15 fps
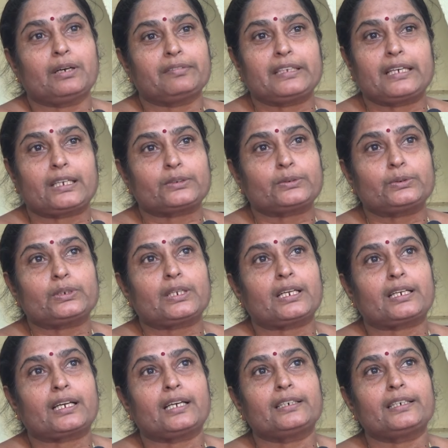అవి
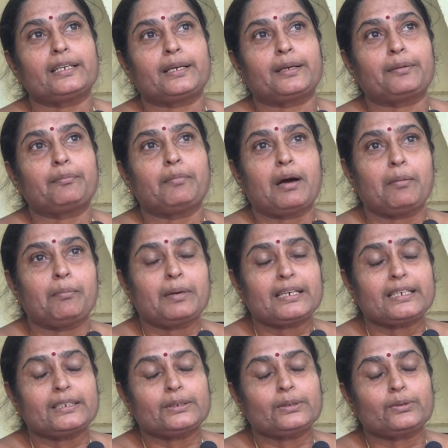అనుకుంటారు కానీ మా
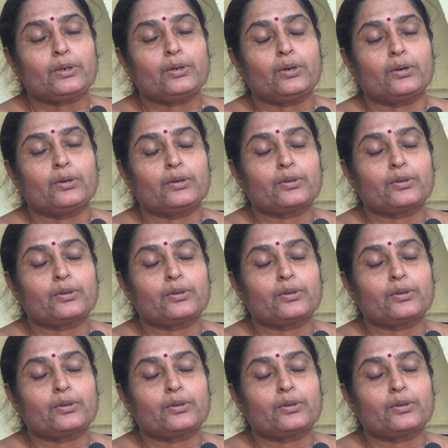అమ్మకి ఎందుకో